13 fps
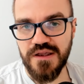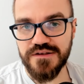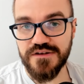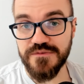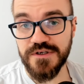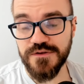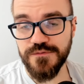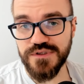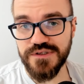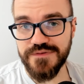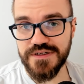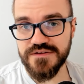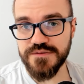Das mache ich für
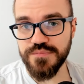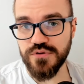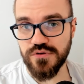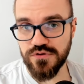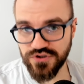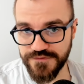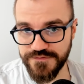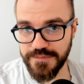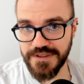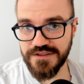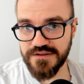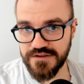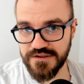diverse
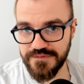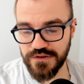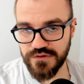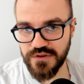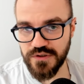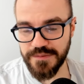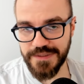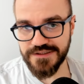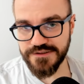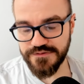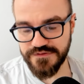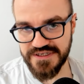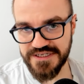Branchenverbände. Ich werde euch auch am
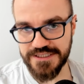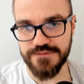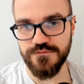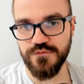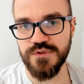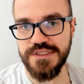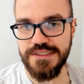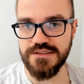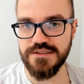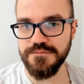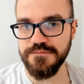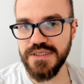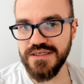Ende zeigen, wo
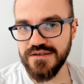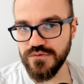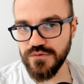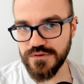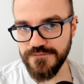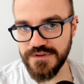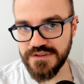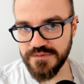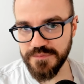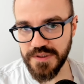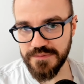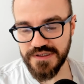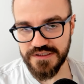ihr mich dort findet,
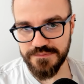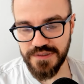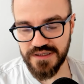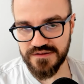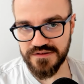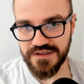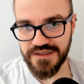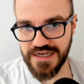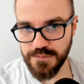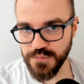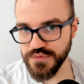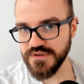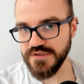bei meinem Partner der
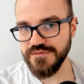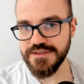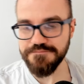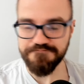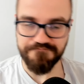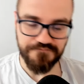Campus EW.